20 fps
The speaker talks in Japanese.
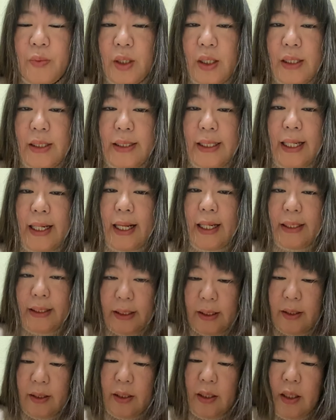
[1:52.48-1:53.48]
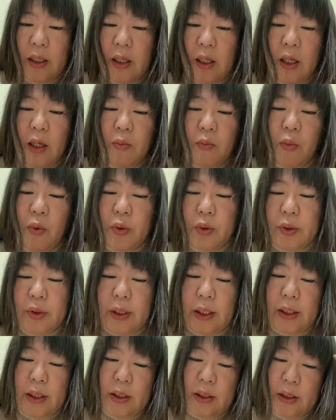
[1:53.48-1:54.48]
さらに、目
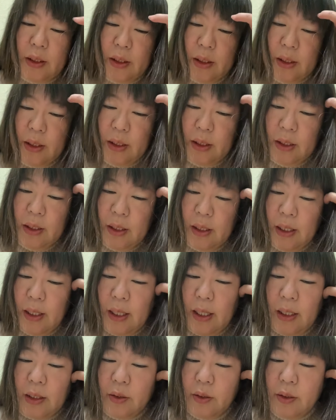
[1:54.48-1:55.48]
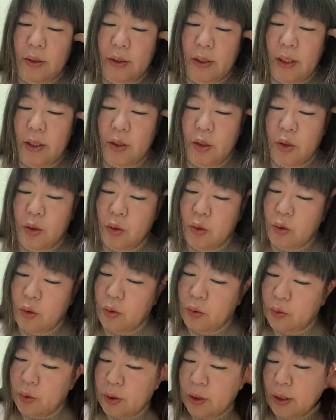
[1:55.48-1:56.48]
的地に歩いて15
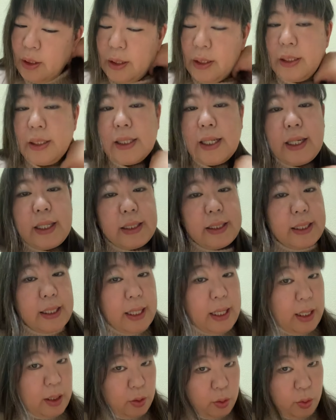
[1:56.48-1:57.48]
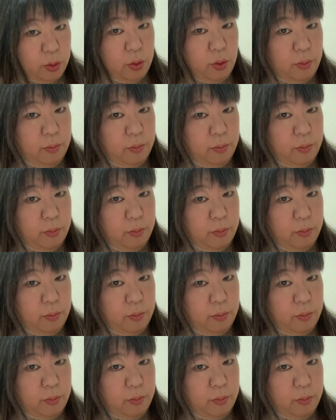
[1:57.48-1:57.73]
分以内であること。